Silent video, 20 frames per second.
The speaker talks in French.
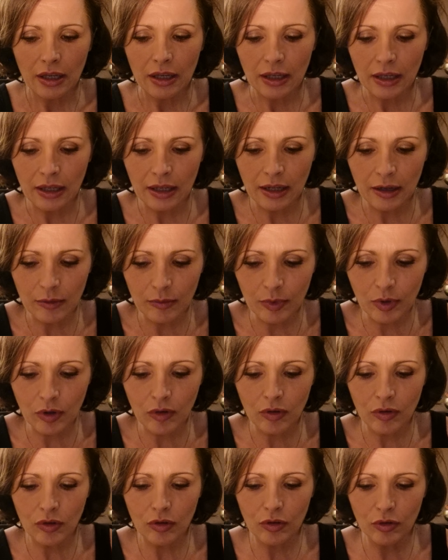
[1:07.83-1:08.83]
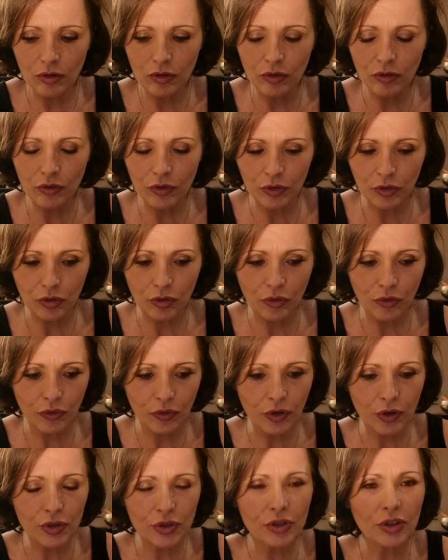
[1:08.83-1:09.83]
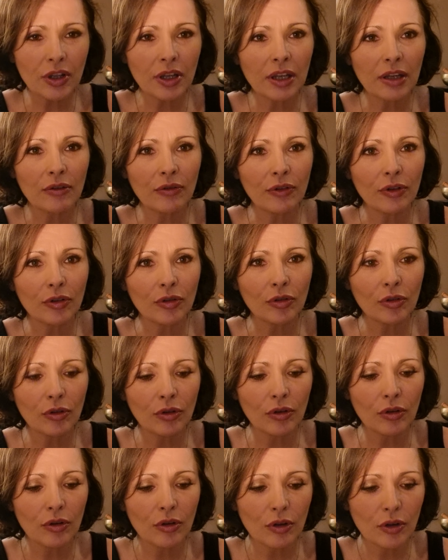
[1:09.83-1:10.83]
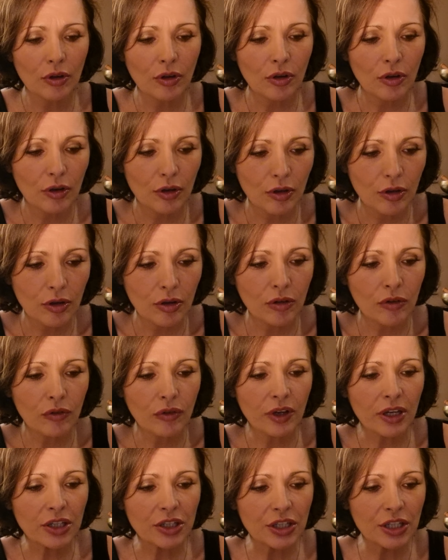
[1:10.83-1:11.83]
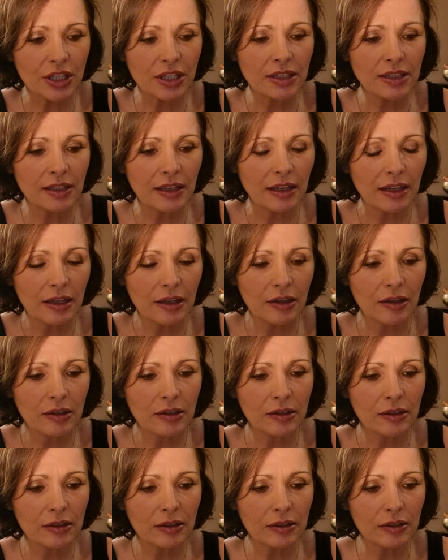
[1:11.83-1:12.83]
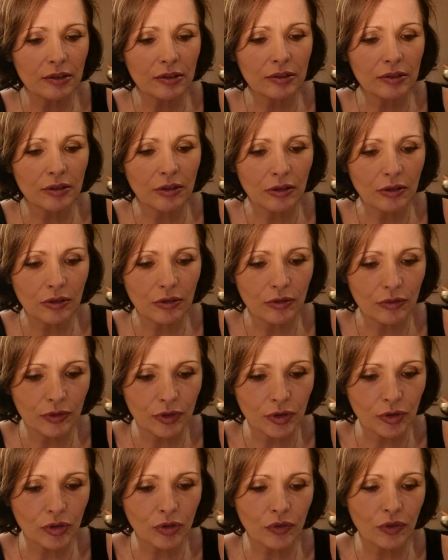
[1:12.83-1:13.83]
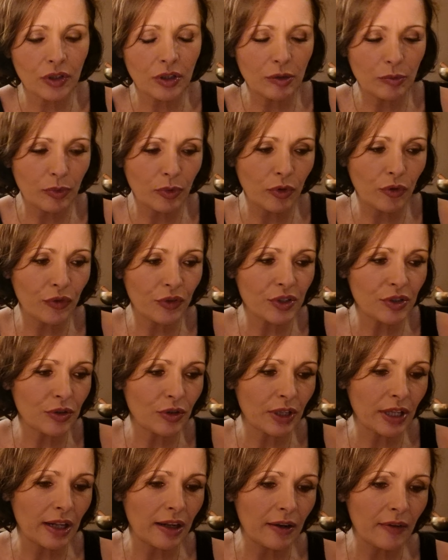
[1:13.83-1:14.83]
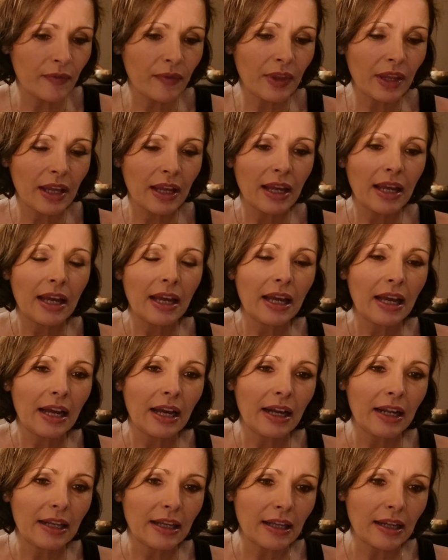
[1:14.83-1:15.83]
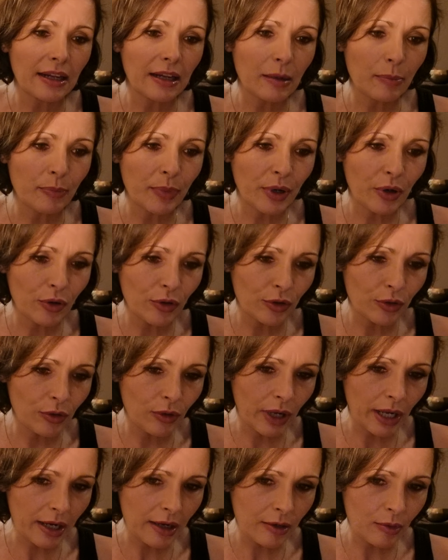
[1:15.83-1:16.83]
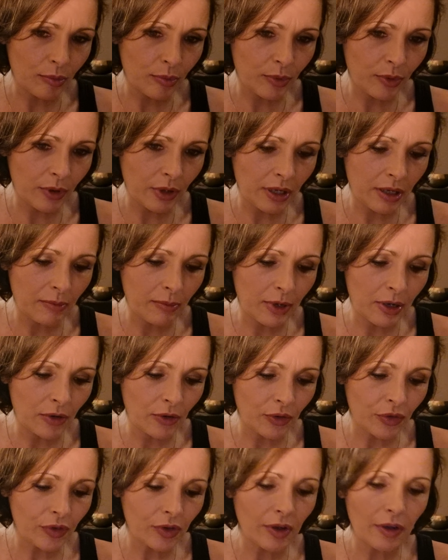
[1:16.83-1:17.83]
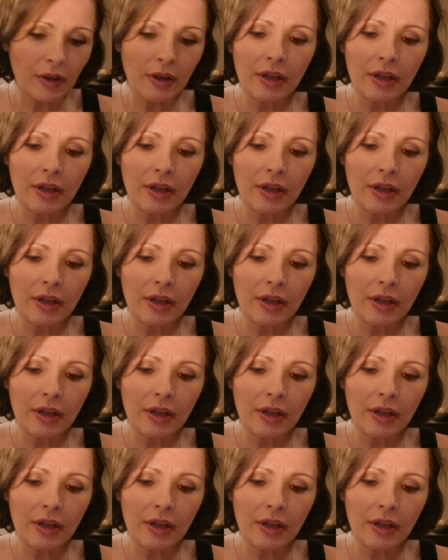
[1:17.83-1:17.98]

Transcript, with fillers: également votre force et votre fragilité dans votre vie professionnelle. Allez, quelle est la parole de l'oracle pour les balances